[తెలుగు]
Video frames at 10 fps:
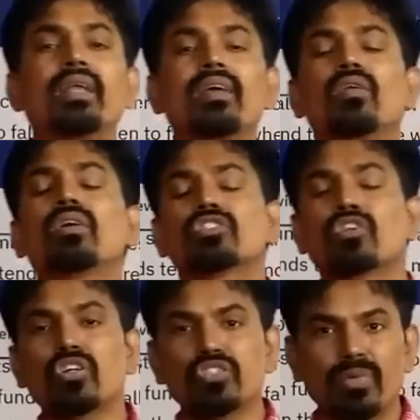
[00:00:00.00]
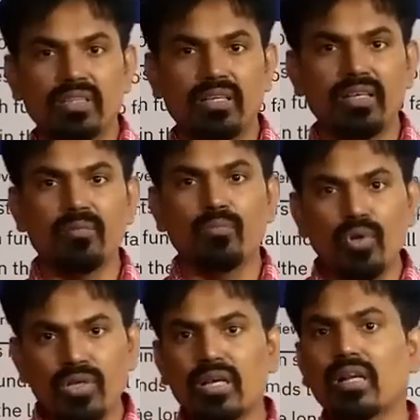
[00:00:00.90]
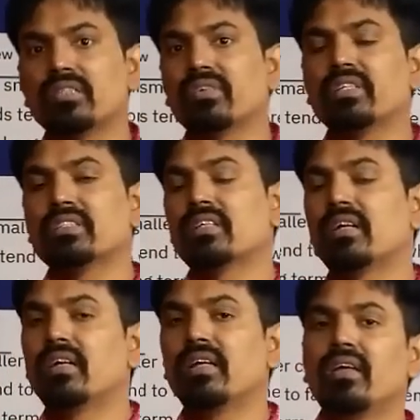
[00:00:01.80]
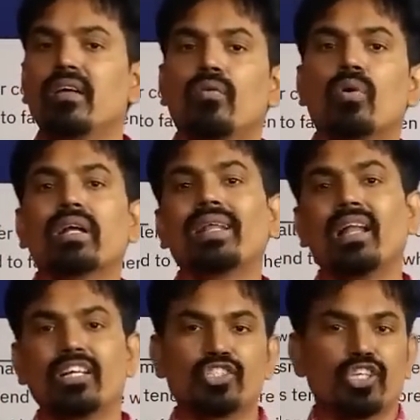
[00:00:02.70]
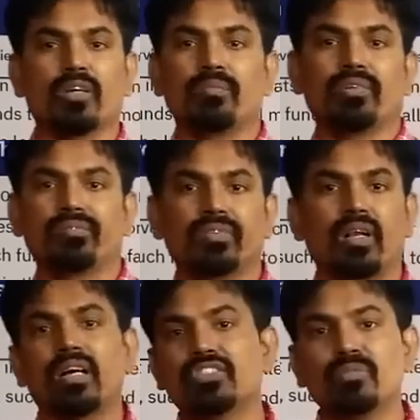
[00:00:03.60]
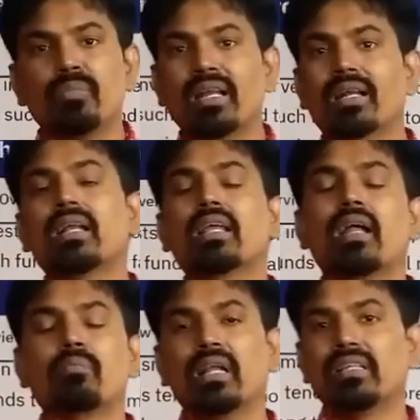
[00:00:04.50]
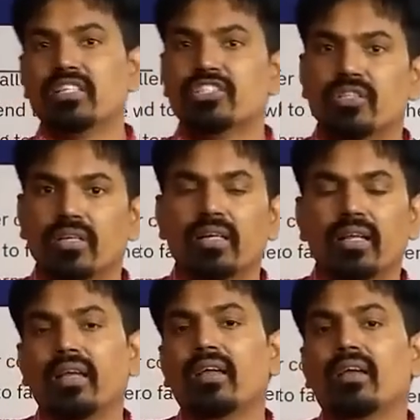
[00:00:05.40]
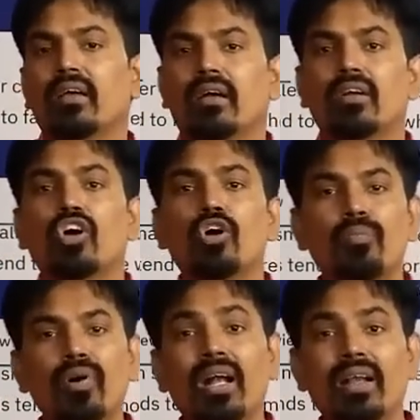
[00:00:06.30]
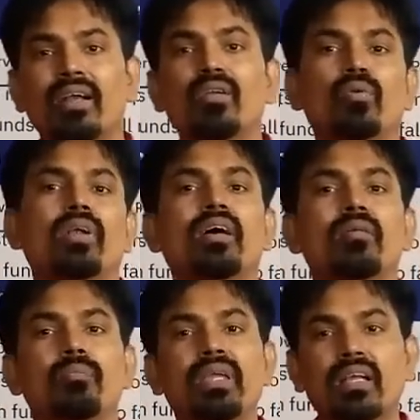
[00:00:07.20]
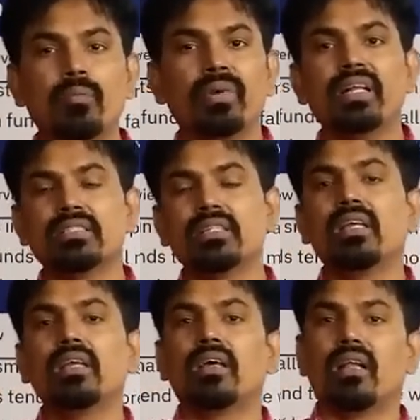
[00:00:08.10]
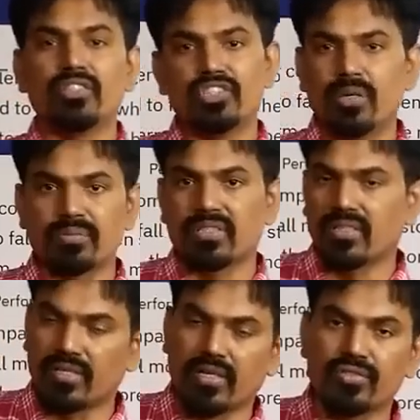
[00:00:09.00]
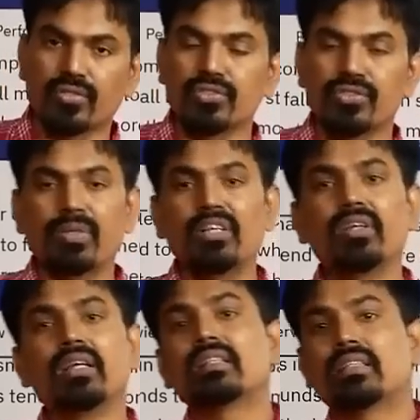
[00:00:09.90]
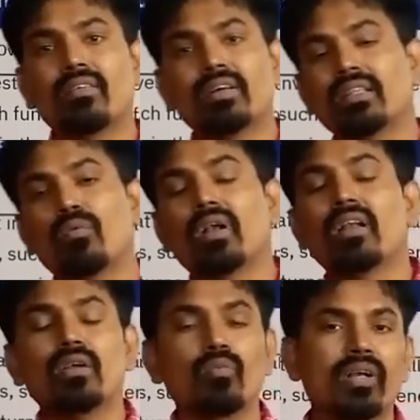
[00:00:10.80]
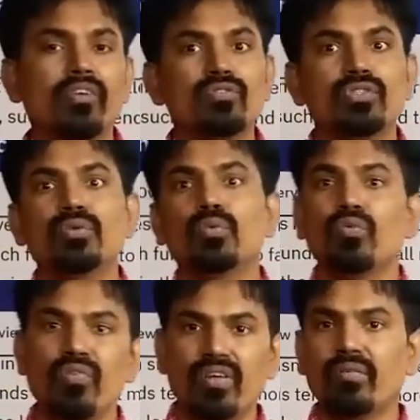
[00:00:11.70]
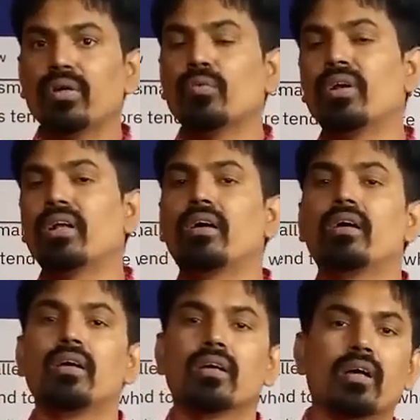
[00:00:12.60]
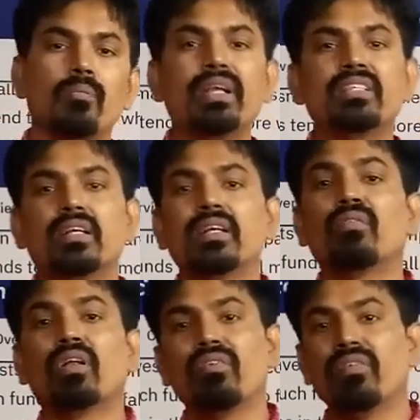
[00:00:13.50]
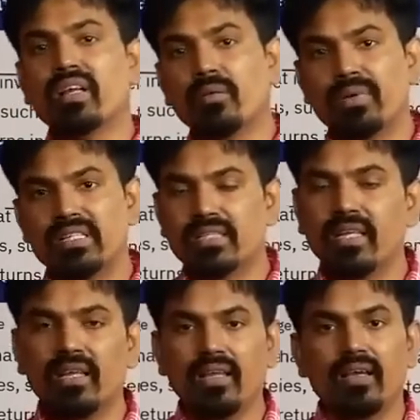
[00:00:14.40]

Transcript: ఇండియాలో స్టాక్స్ మొత్తాన్ని మూడుగా క్లాసిఫై చేస్తారండి ఒకటి లార్జ్ క్యాప్ లార్జ్ మార్కెట్ క్యాపిటలైజేషన్ అంటే టాప్ హండ్రెడ్ ఉన్న బిగ్ కంపెనీస్ని లార్జ్ క్యాప్స్ అంట అనొచ్చుకోవచ్చు మనం తర్వాత వన్ నాట్ వన్ నుంచి టూ ఫిఫ్టీ వరకు ఉన్న కంపెనీస్ అంటే వన్ ఫిఫ్టీ కంపెనీస్ని